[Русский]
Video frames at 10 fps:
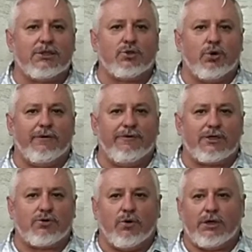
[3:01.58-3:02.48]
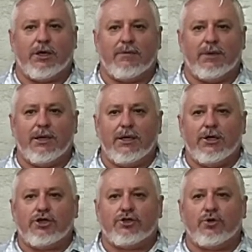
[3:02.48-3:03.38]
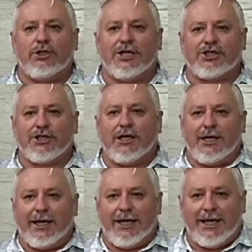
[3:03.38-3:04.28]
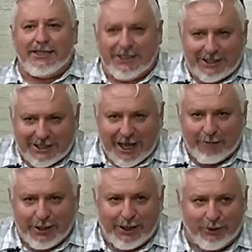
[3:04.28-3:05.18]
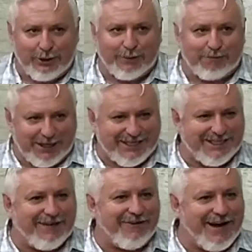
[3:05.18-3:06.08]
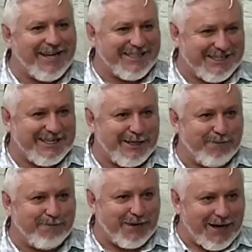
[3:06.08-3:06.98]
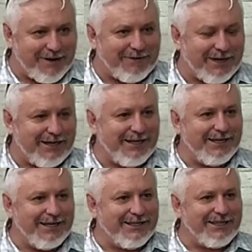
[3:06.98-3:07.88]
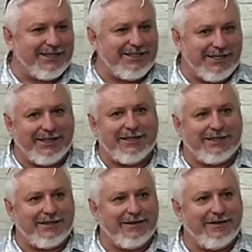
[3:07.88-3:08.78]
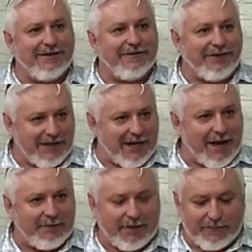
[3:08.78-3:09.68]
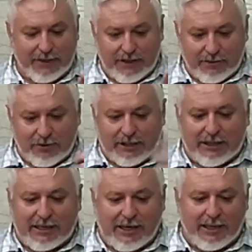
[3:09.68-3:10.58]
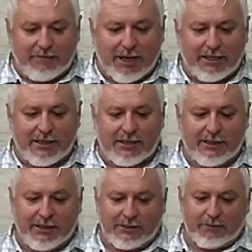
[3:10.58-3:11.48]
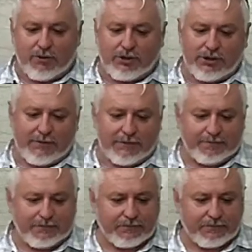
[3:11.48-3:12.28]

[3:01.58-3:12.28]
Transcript: столь высоким, что даже эти самые люди признавали за ним право это делать в храме. Но это так, ремарка из прошлого.